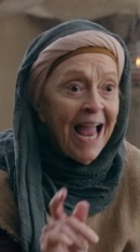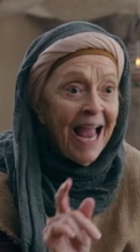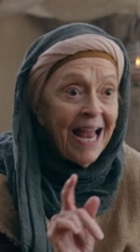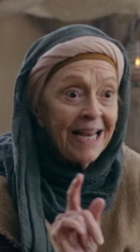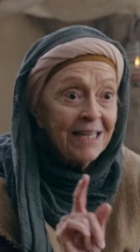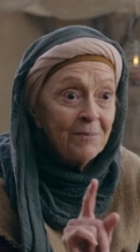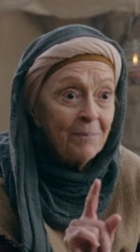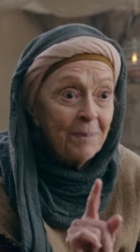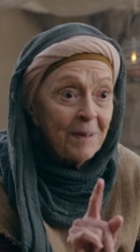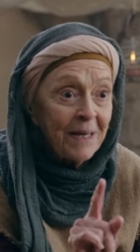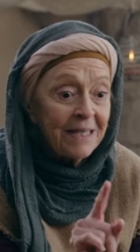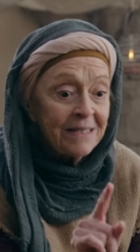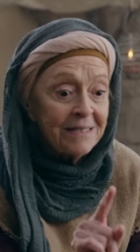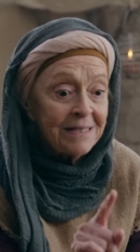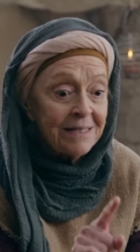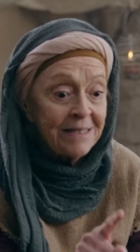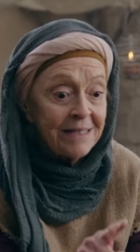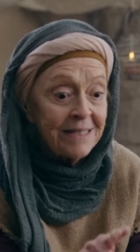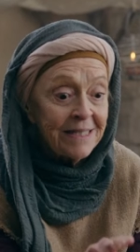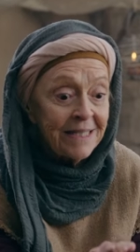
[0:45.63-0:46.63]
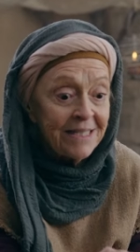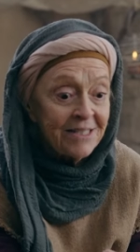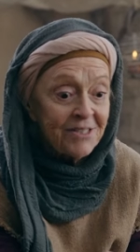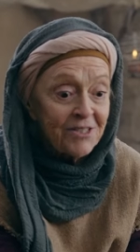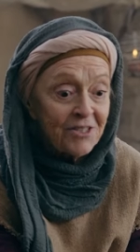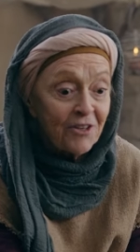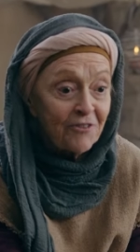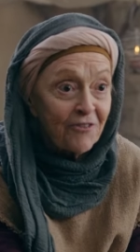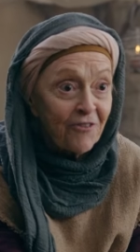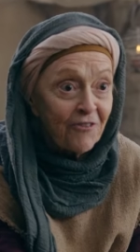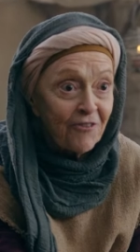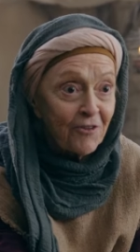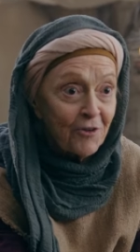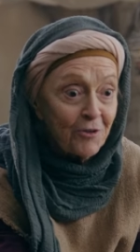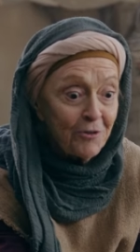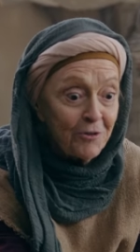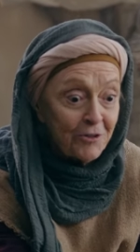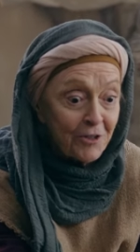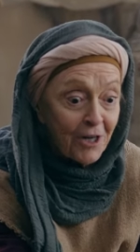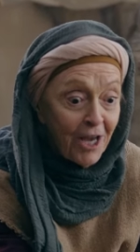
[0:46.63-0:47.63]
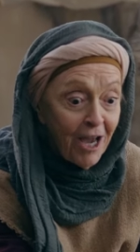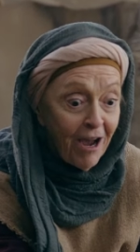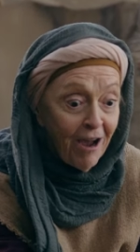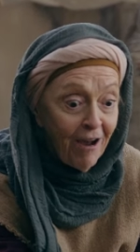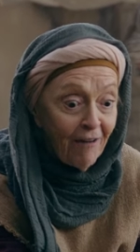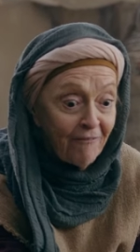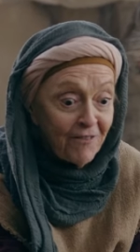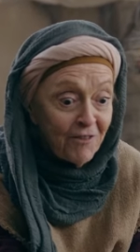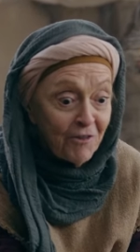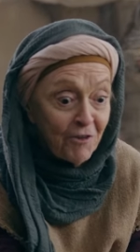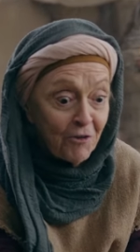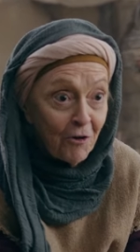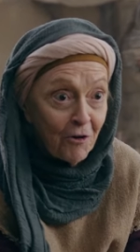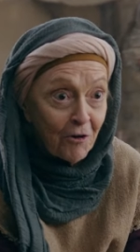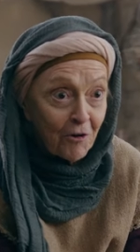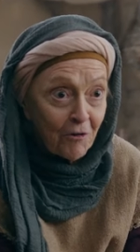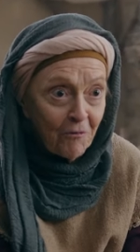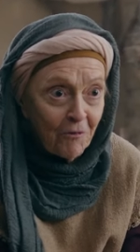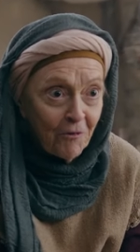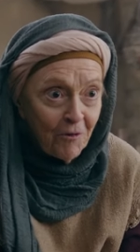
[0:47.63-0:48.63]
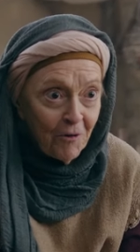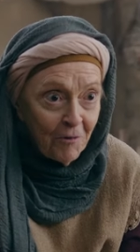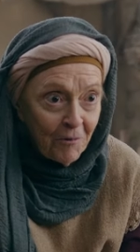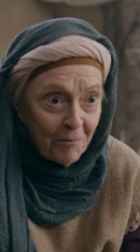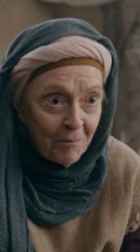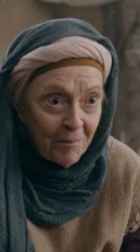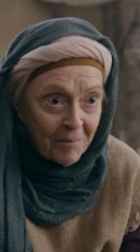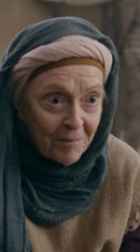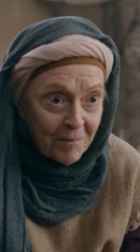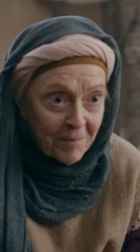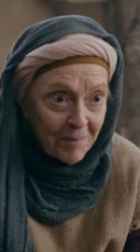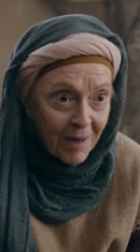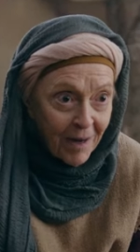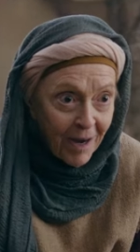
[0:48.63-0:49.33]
ed è benedetto anche il frutto del tuo grembo.